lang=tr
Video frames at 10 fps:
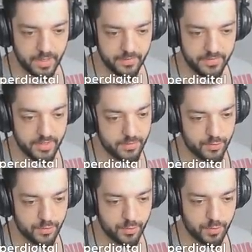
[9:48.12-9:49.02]
Ev diye
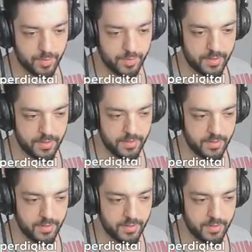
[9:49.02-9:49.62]
düşünüyorum ama.